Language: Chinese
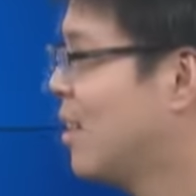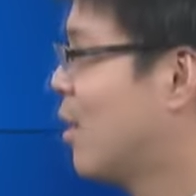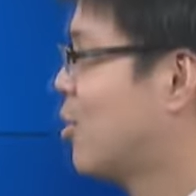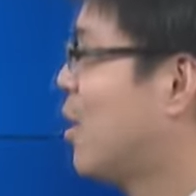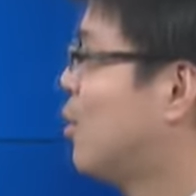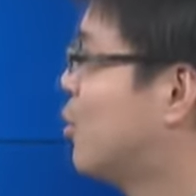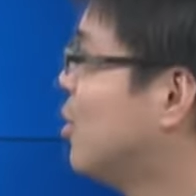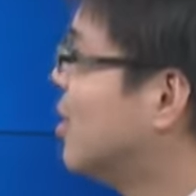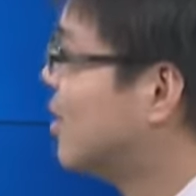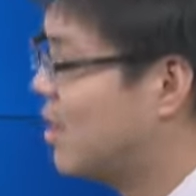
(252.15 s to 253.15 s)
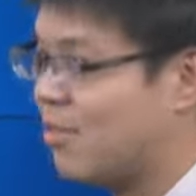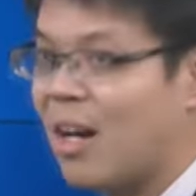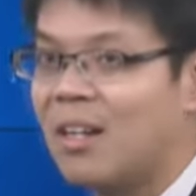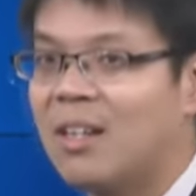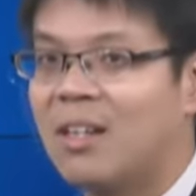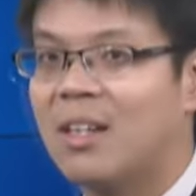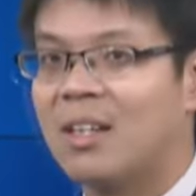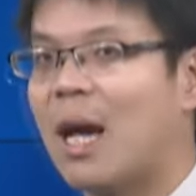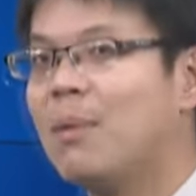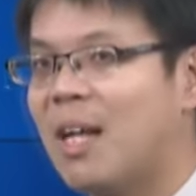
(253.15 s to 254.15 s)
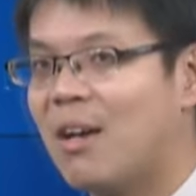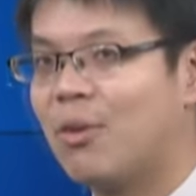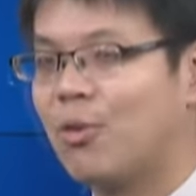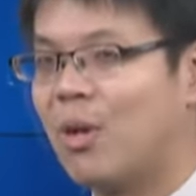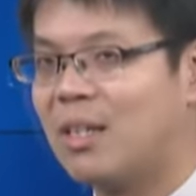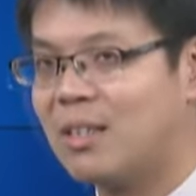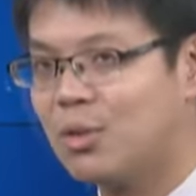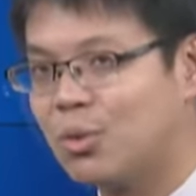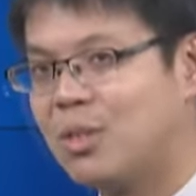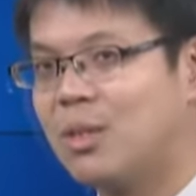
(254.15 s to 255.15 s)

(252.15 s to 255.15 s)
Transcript: 要稍微注意的地方，凯米台风虽然已经逐